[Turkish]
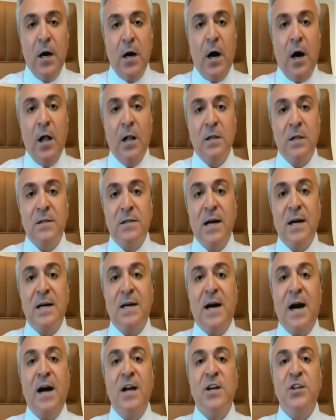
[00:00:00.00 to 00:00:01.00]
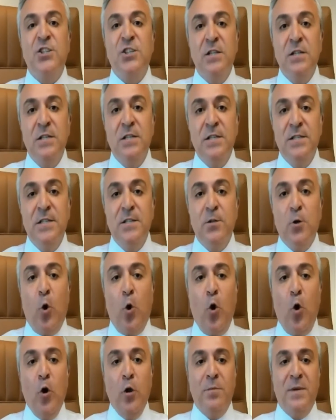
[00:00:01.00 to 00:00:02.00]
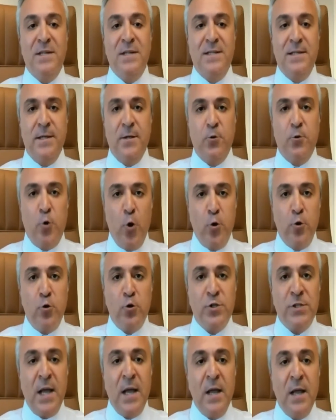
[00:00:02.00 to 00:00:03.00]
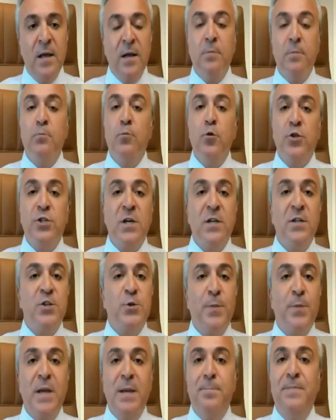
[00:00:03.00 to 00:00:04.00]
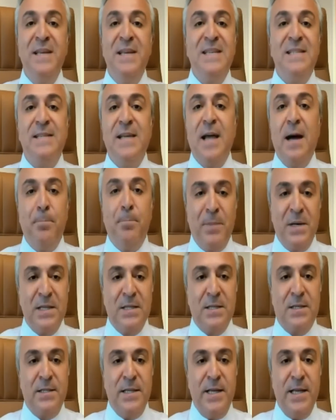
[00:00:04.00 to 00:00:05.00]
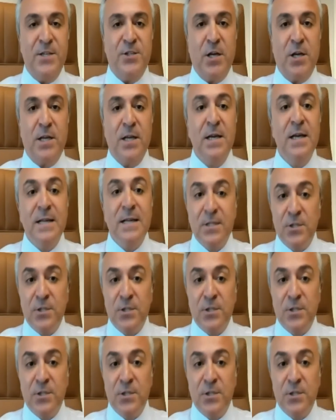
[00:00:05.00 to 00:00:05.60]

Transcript: halkta karşılığının olmadığını görürse bu çalışmayı biz yapmadık diyecek.